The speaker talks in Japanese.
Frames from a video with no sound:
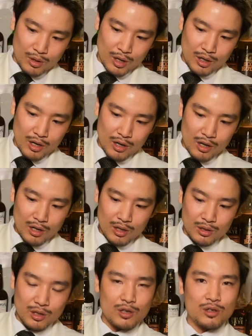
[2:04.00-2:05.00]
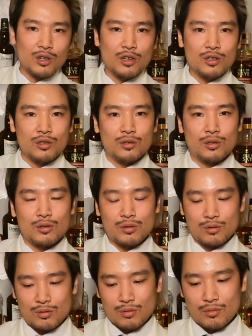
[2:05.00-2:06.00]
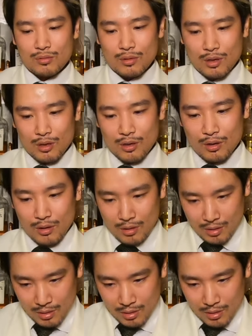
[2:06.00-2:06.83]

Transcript: が書かれていないですね